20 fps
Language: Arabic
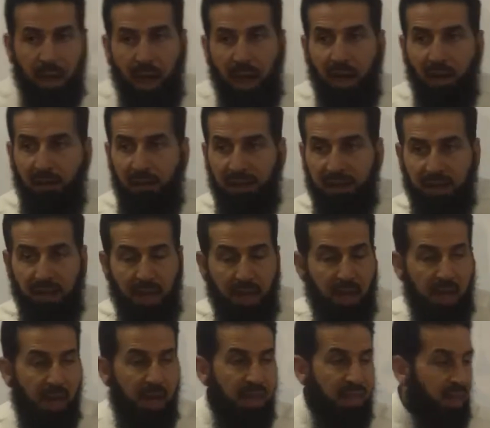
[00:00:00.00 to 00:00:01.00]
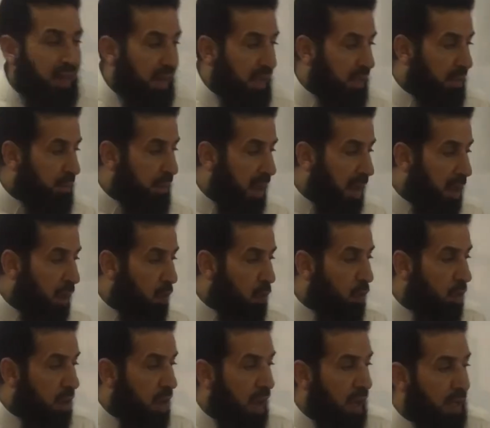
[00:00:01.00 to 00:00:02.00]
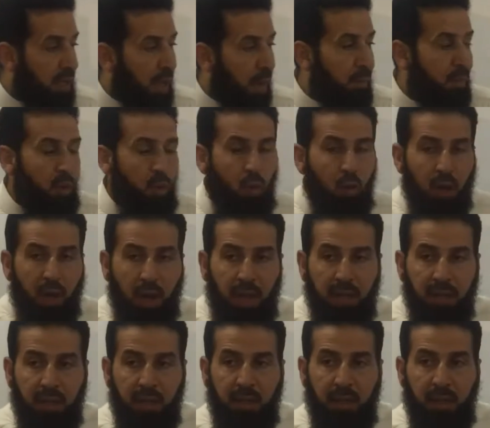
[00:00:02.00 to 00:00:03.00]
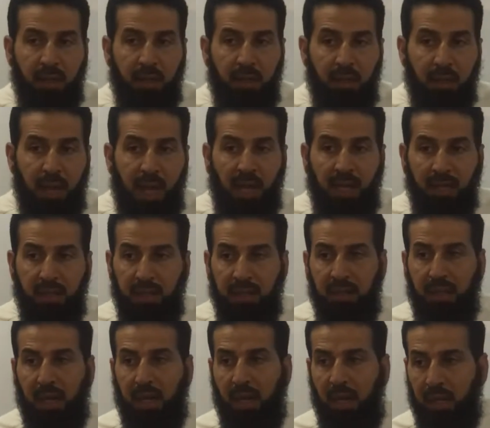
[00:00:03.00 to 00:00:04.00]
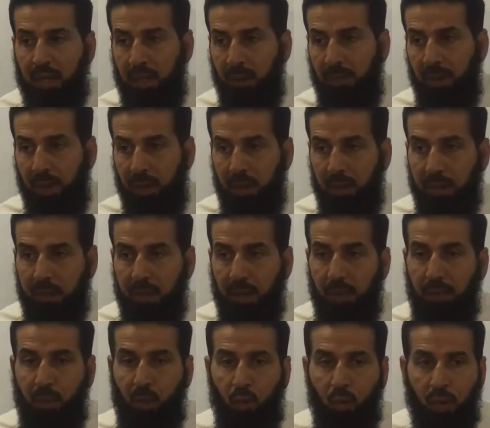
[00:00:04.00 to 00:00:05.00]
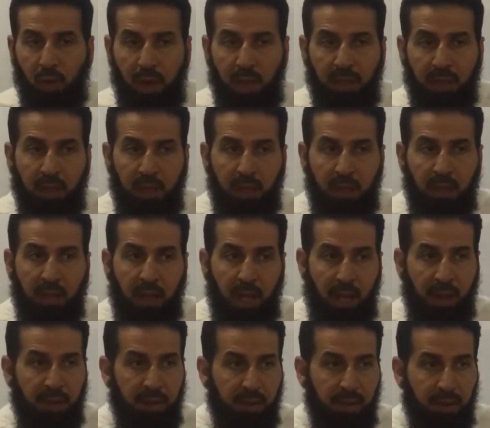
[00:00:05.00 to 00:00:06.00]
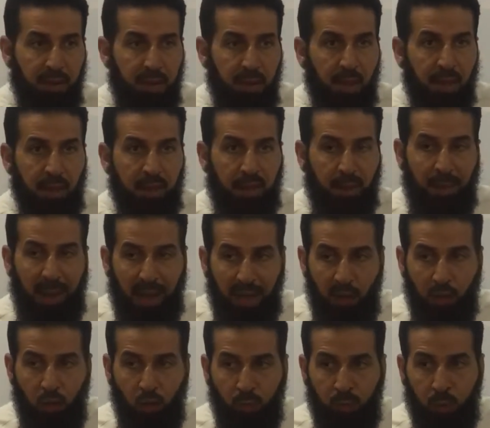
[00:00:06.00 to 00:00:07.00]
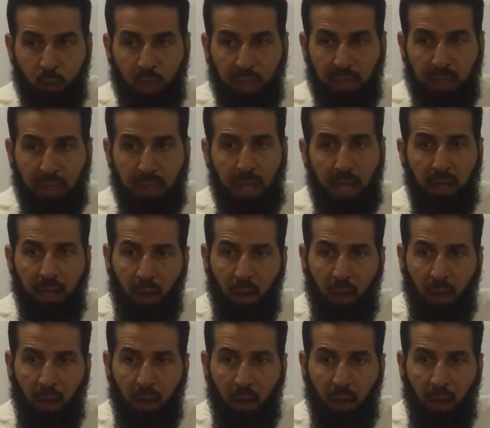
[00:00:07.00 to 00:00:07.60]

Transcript: الفتح إذا عند باقي القراء يبلغن عندك الكبر يبلغن طب هل النون مشددة؟